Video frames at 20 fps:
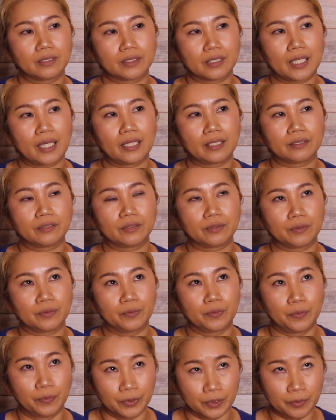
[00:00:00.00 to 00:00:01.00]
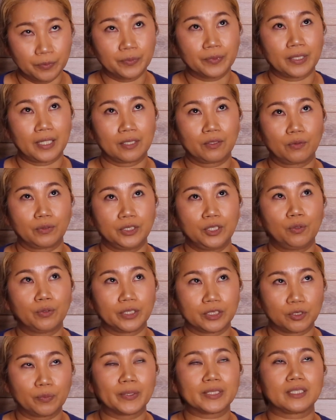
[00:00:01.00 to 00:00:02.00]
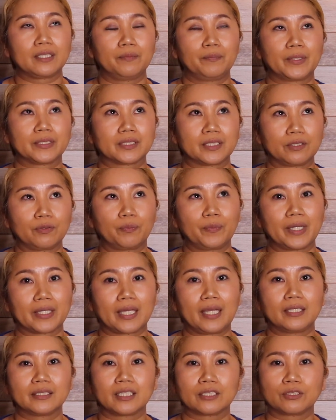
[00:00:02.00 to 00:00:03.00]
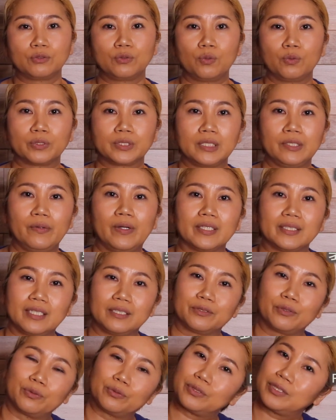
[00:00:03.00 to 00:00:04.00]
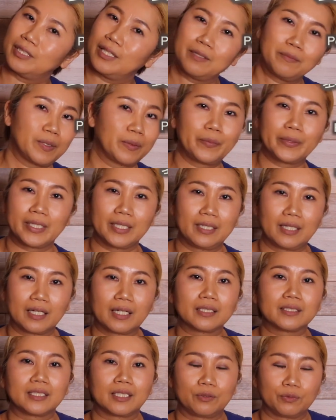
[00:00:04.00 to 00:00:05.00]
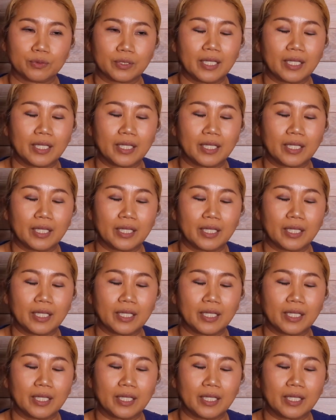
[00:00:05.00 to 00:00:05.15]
けあの日本に育ってますけど、まあ、警察のお世話になることで今までなかったの